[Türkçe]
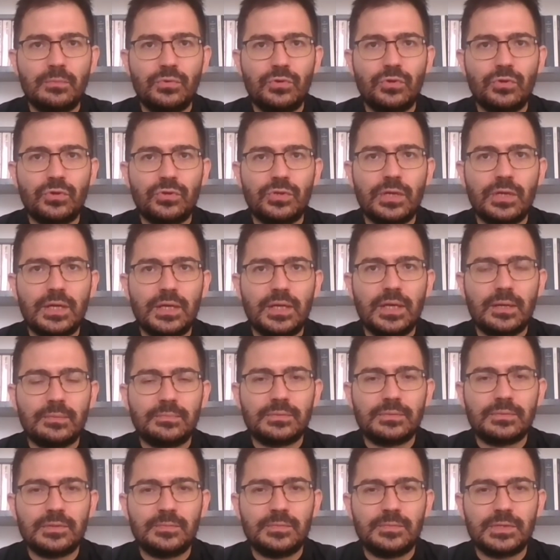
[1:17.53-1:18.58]
Bu yönden
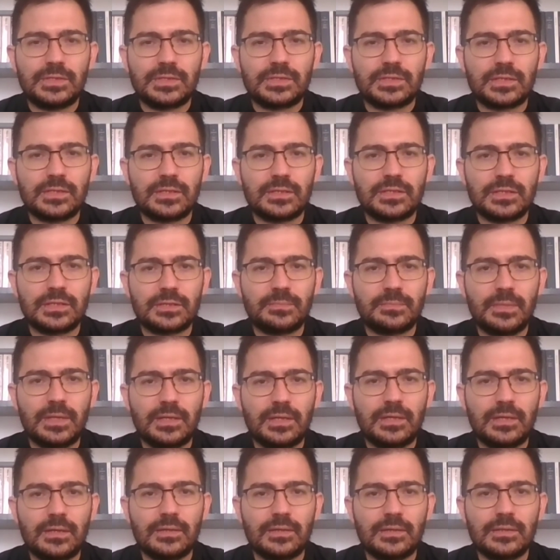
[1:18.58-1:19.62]
yaptığımız
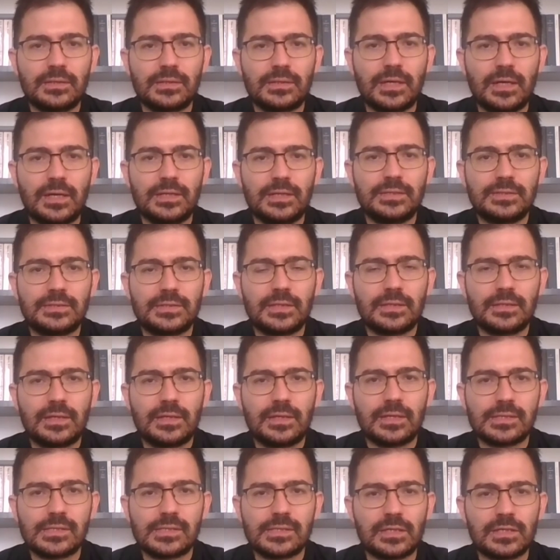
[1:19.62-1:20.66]
çalışma tarihsel
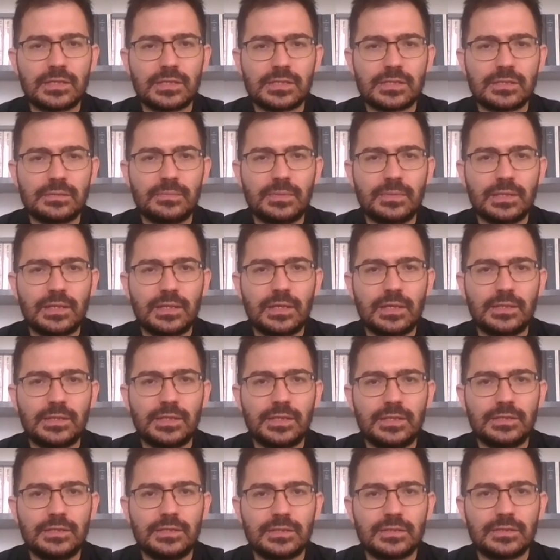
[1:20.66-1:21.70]
karşılaştırmalı
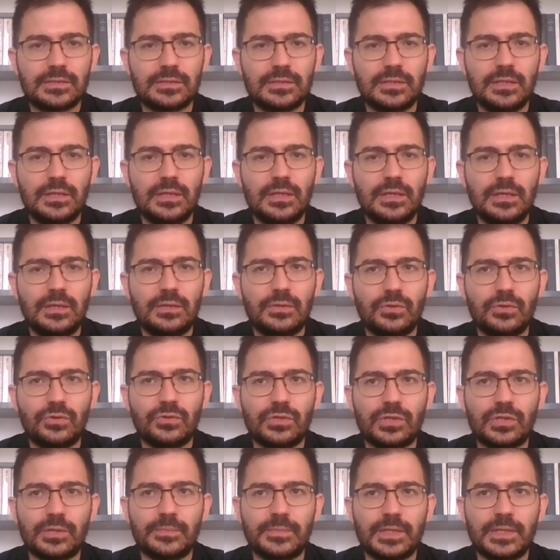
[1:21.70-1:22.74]
analiz
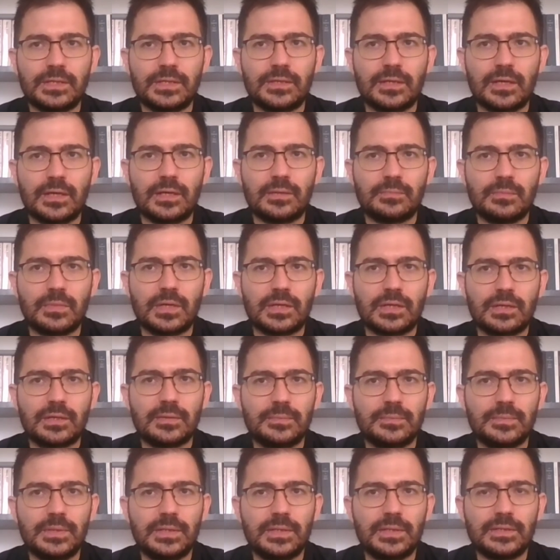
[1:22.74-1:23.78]
yöntemine
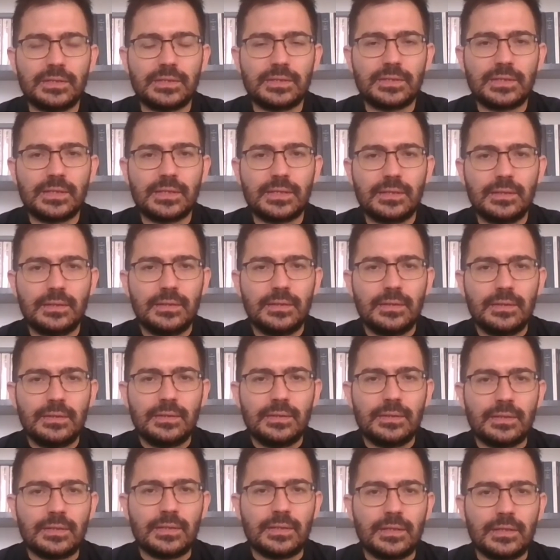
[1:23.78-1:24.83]
dayanmakla birlikte
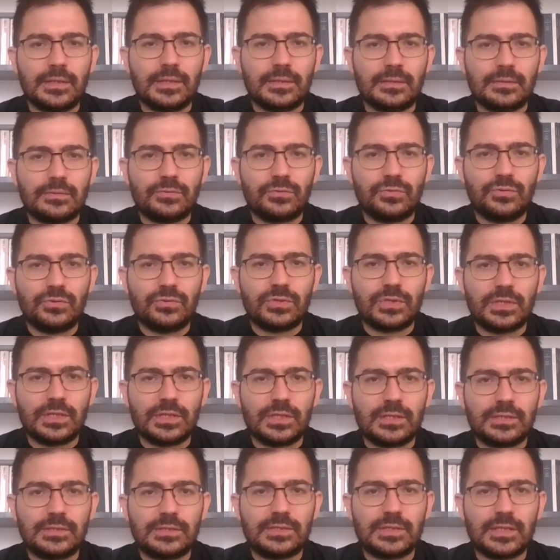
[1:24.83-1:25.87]
e,
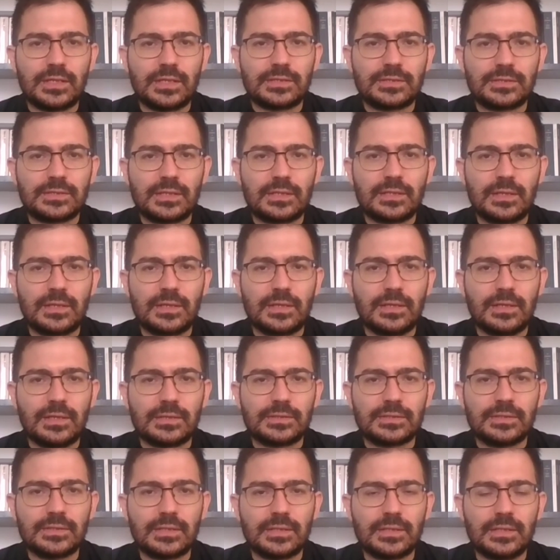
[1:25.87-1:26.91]
Türkiye siyasal
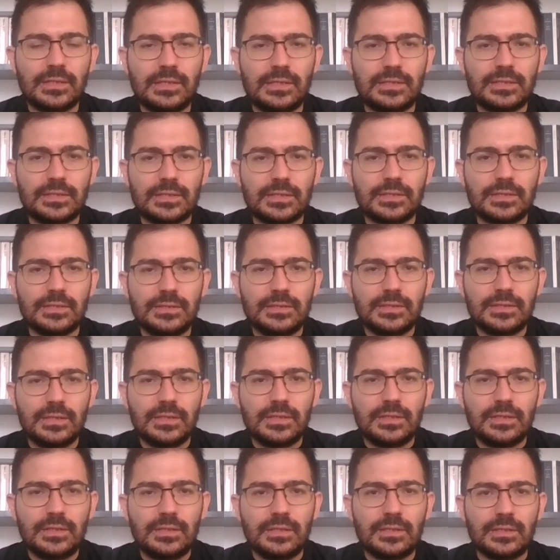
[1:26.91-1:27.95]
hayatına ilişkin
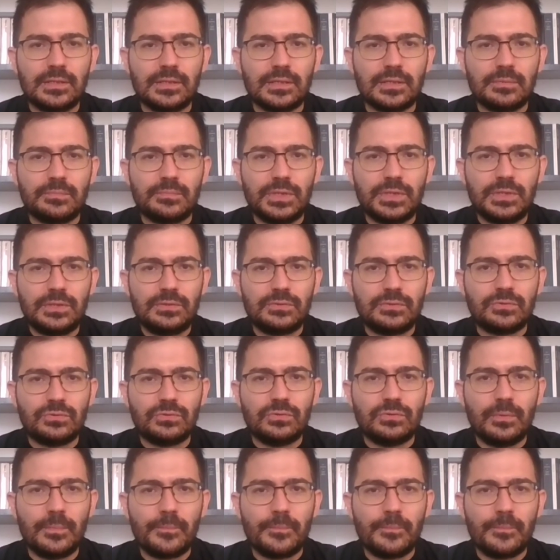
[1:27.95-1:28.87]
e, bir